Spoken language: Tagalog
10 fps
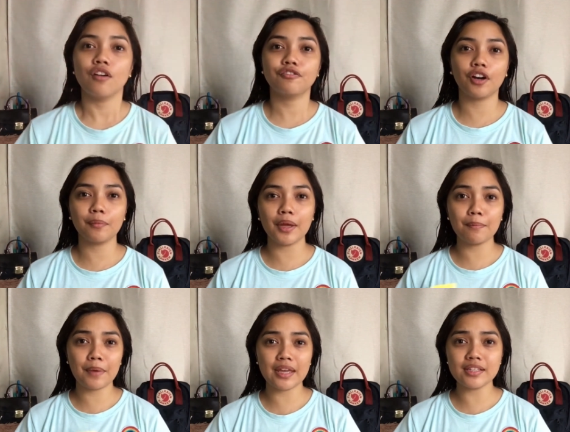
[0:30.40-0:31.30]
For my
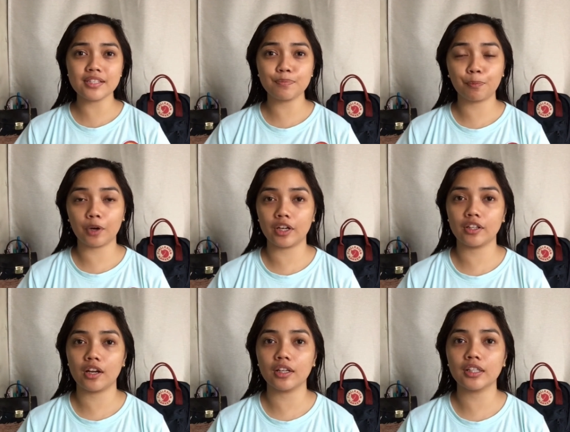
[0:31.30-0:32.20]
base
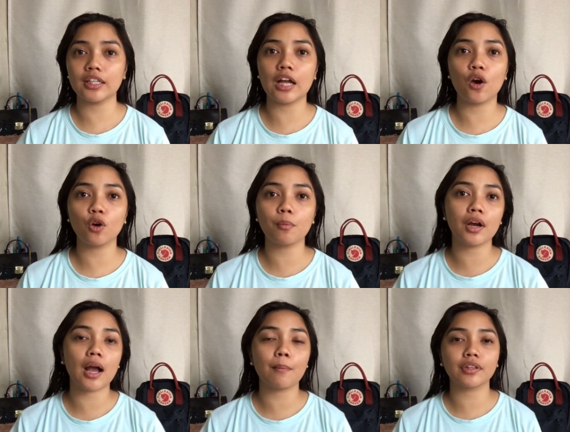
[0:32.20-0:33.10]
product, hindi na ako
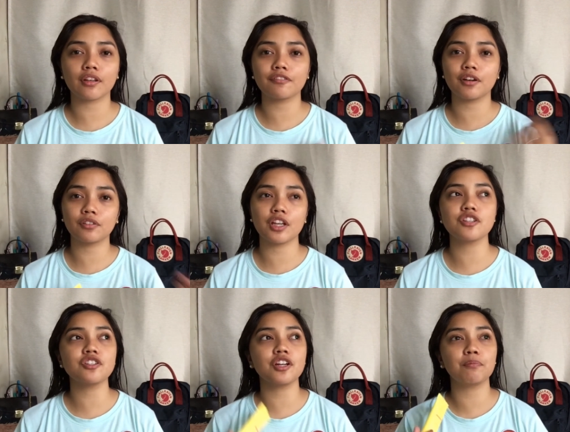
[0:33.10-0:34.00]
gumagamit ng
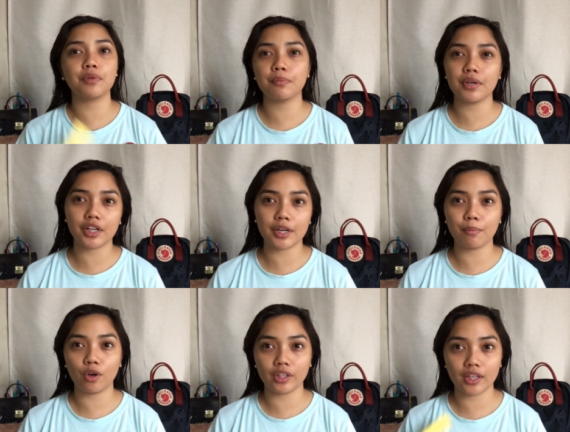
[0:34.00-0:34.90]
foundation, ng BB
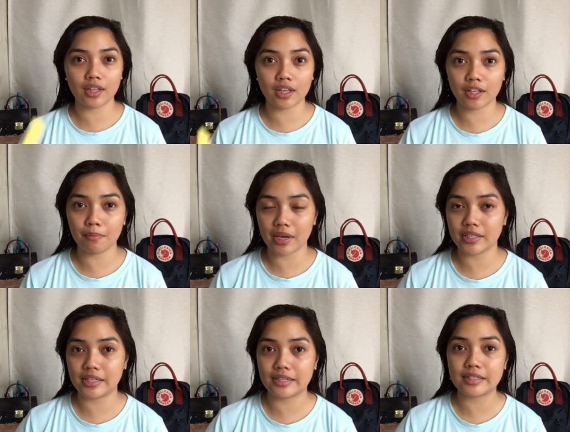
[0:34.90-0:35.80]
cream on a daily
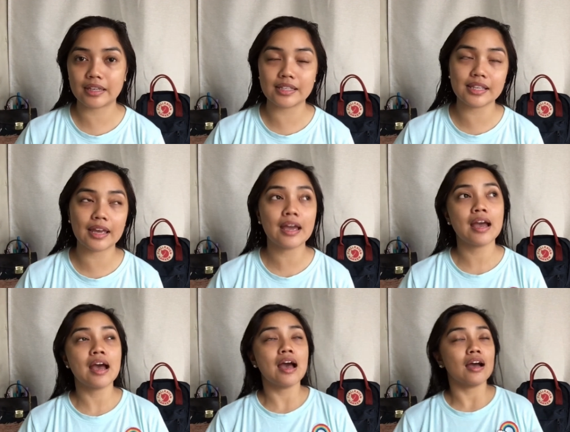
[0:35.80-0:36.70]
basis. Kasi,
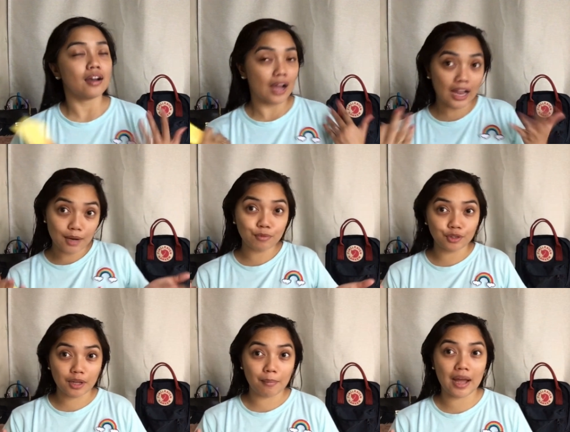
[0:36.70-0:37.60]
alam
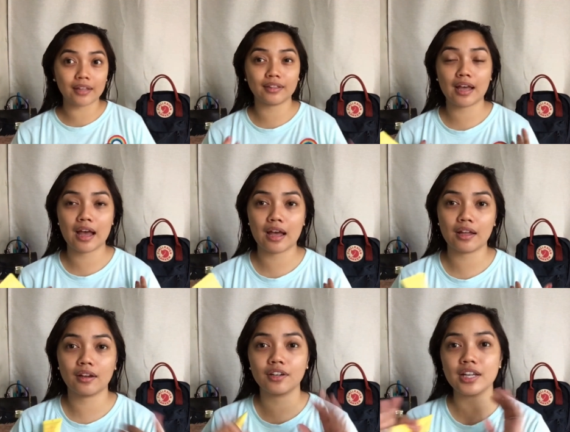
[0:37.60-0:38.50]
nyo naman na
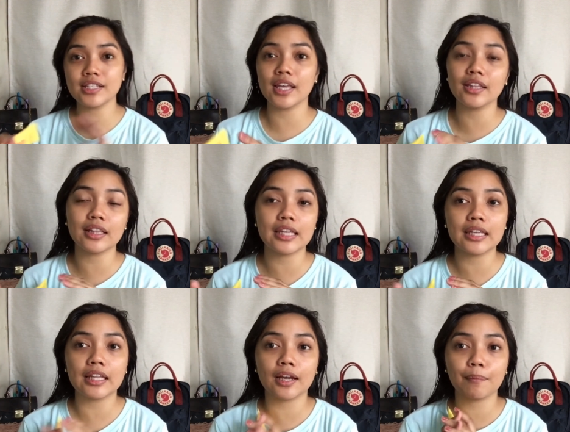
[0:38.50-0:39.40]

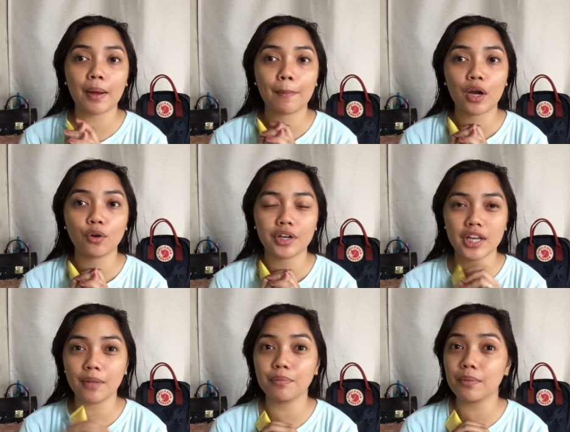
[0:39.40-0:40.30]
recently
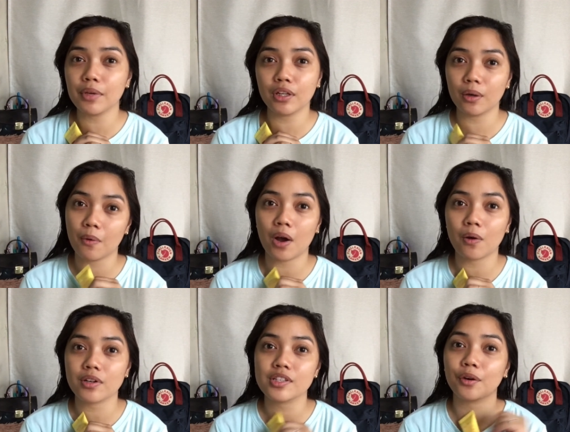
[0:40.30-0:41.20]
nagpapa-Korean BB Glow
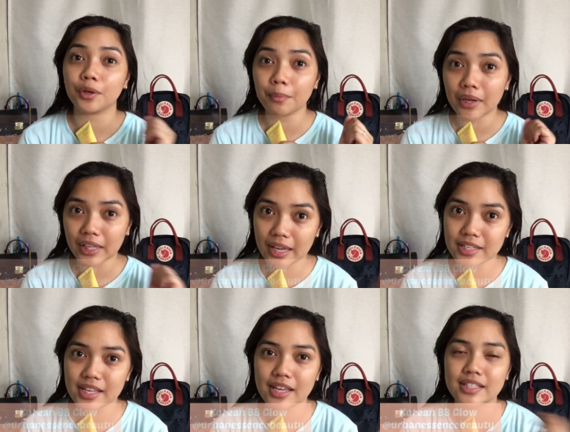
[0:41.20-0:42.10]
ako sa Urban
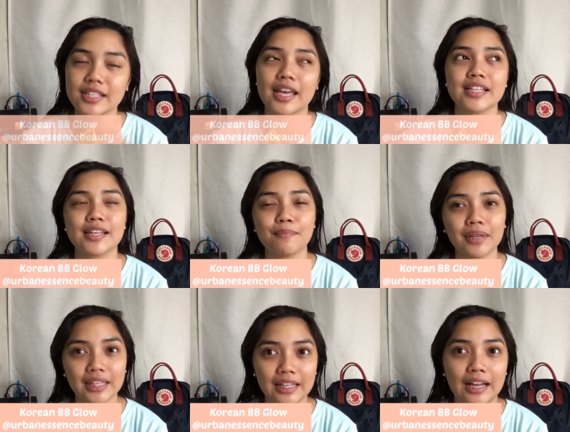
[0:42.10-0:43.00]
Essence sa SM
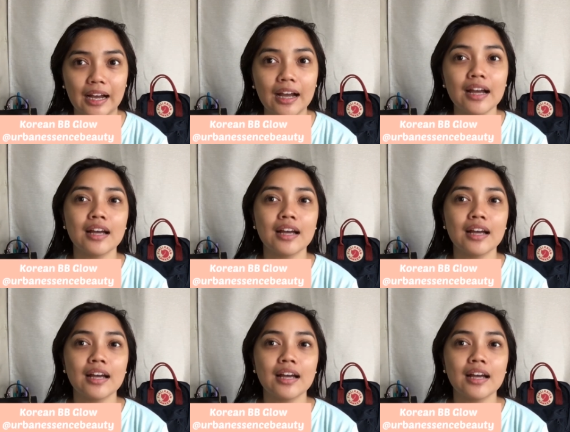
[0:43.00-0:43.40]
Manila.